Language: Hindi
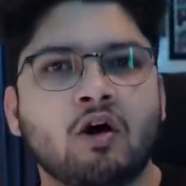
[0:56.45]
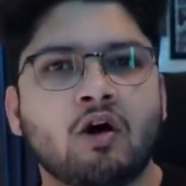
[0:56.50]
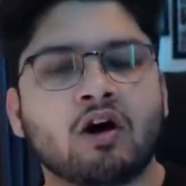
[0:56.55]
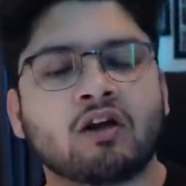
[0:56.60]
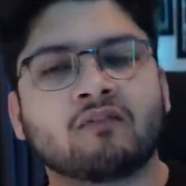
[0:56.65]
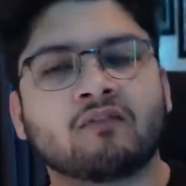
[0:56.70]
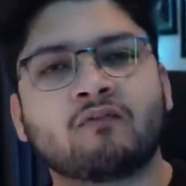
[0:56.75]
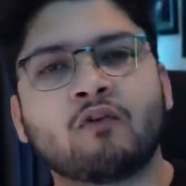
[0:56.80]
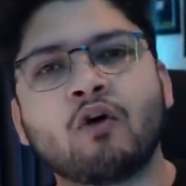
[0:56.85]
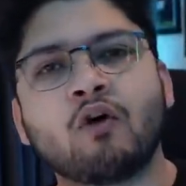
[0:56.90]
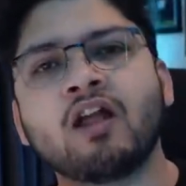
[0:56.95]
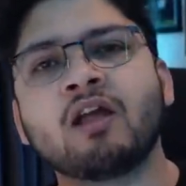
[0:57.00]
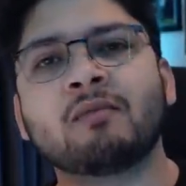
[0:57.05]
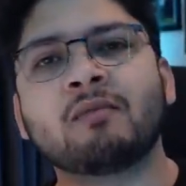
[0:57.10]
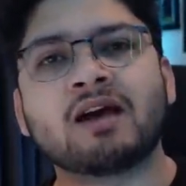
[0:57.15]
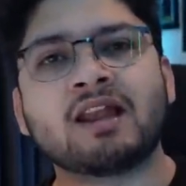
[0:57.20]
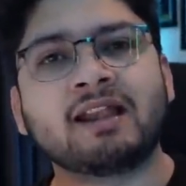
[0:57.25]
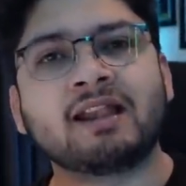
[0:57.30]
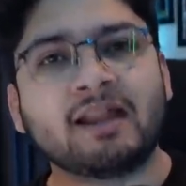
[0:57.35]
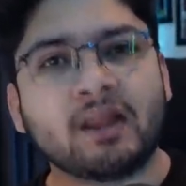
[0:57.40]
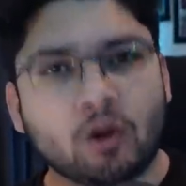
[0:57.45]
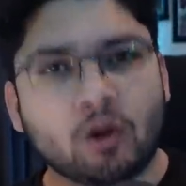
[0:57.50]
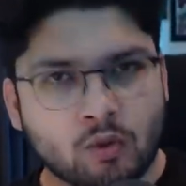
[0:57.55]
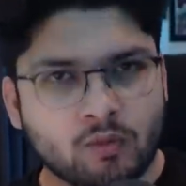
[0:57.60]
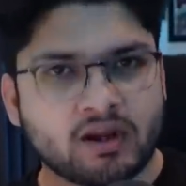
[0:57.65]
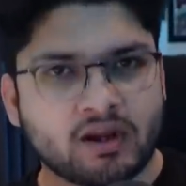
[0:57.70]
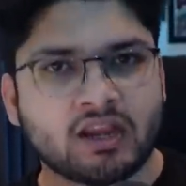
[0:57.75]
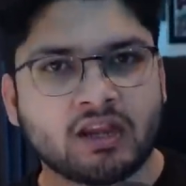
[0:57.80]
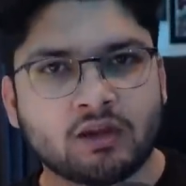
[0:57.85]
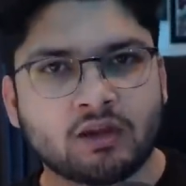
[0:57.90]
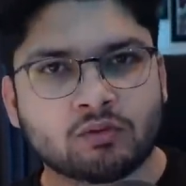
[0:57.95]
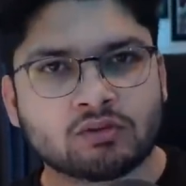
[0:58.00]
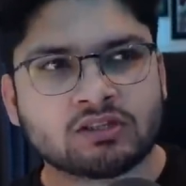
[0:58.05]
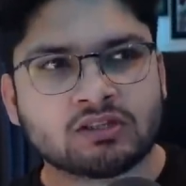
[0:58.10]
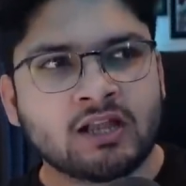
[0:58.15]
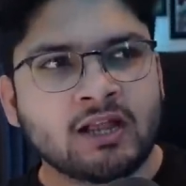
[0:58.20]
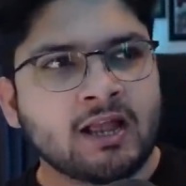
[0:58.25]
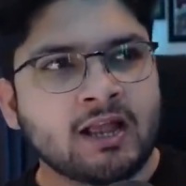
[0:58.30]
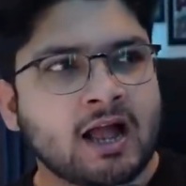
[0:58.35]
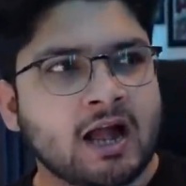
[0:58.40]
और वो है हमारे टेक ओवर की न्यूज़
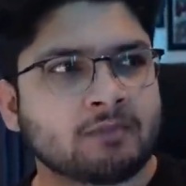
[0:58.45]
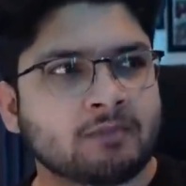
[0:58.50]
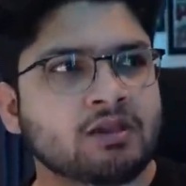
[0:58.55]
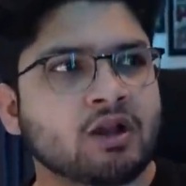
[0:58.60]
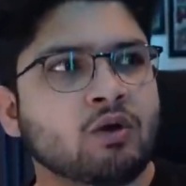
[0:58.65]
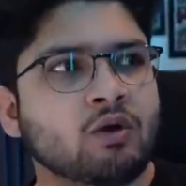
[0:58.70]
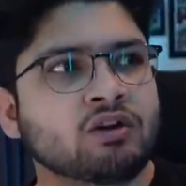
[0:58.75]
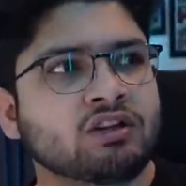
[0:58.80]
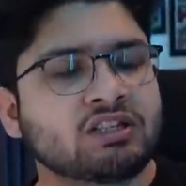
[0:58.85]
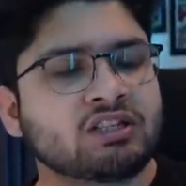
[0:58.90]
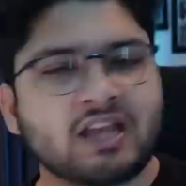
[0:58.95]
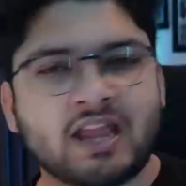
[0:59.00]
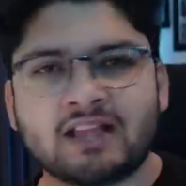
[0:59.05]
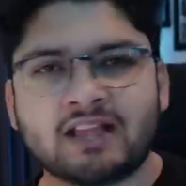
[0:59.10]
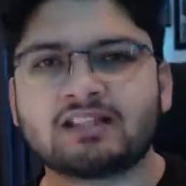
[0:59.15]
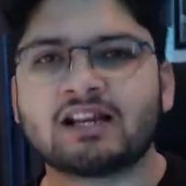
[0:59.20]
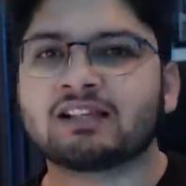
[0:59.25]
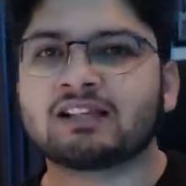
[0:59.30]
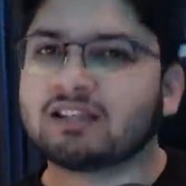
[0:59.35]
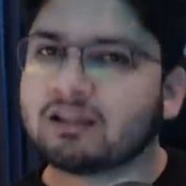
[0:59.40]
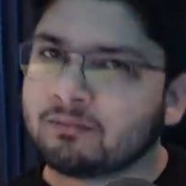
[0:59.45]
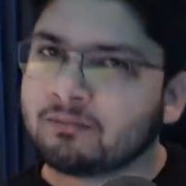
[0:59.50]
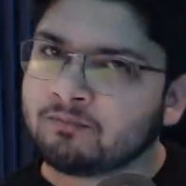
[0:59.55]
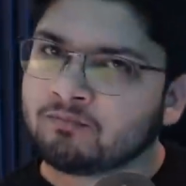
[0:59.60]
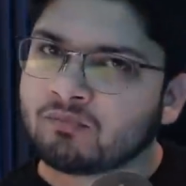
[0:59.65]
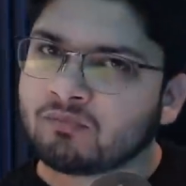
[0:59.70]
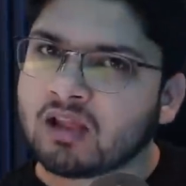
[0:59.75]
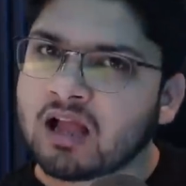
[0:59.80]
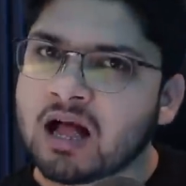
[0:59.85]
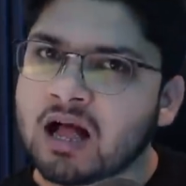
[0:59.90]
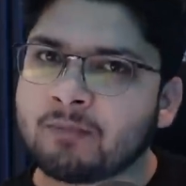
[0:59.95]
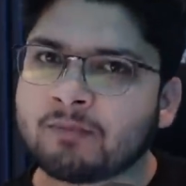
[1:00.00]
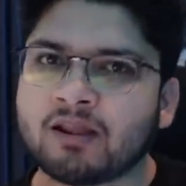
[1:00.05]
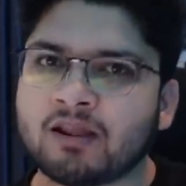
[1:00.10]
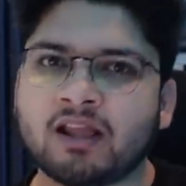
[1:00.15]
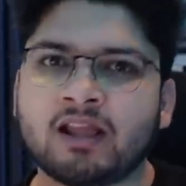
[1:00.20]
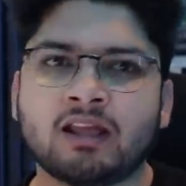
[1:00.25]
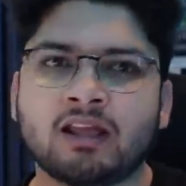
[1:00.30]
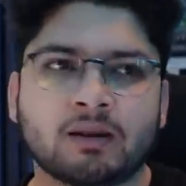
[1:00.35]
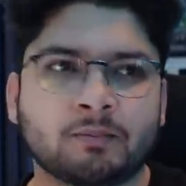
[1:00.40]
अब देखो शेख जासिम
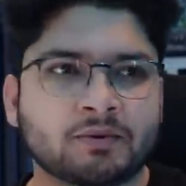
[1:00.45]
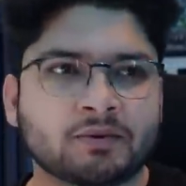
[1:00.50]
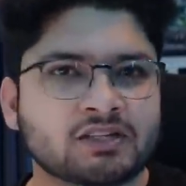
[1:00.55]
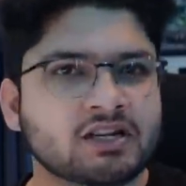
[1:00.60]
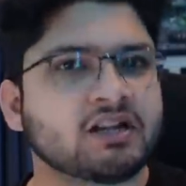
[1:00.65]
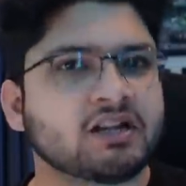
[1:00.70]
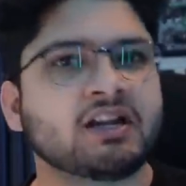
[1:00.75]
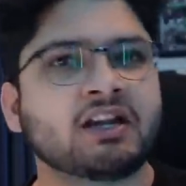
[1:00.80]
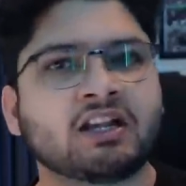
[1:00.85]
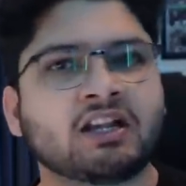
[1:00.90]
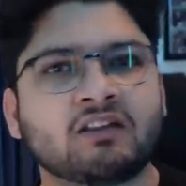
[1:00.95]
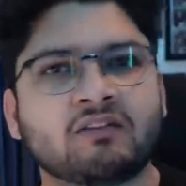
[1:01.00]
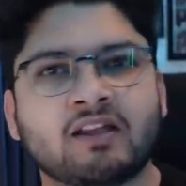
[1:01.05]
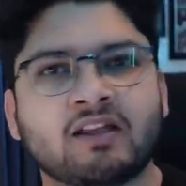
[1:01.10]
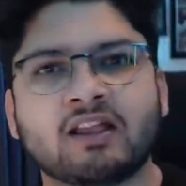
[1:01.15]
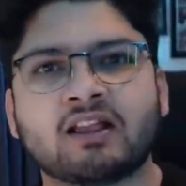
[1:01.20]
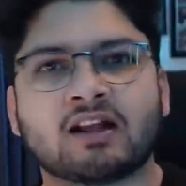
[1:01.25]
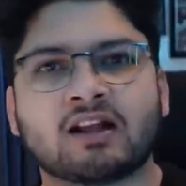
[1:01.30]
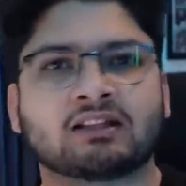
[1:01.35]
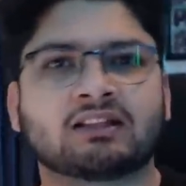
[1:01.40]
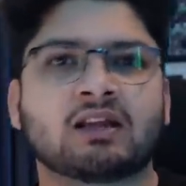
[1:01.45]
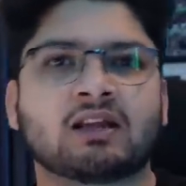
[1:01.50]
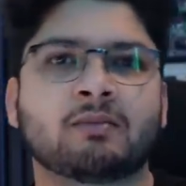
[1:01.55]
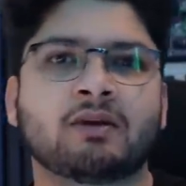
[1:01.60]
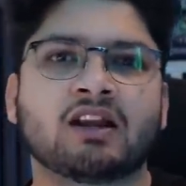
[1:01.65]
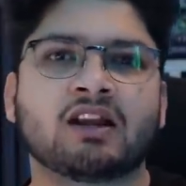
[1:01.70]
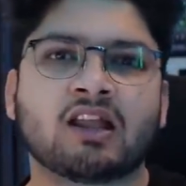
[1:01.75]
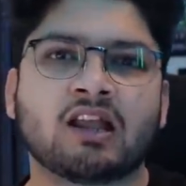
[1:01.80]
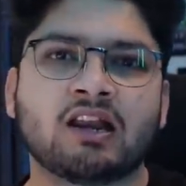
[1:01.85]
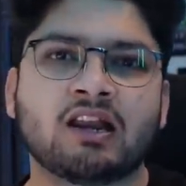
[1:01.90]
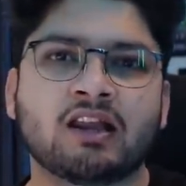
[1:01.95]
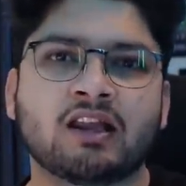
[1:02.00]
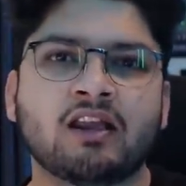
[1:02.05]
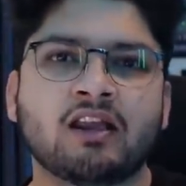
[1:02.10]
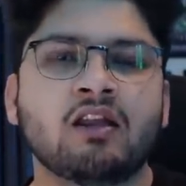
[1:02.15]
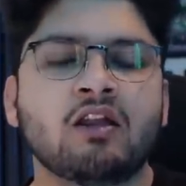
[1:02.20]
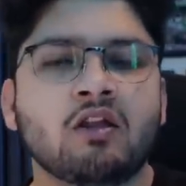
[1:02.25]
आपके रिप्रेजेंटेटिव हैं कतर बिड के लिए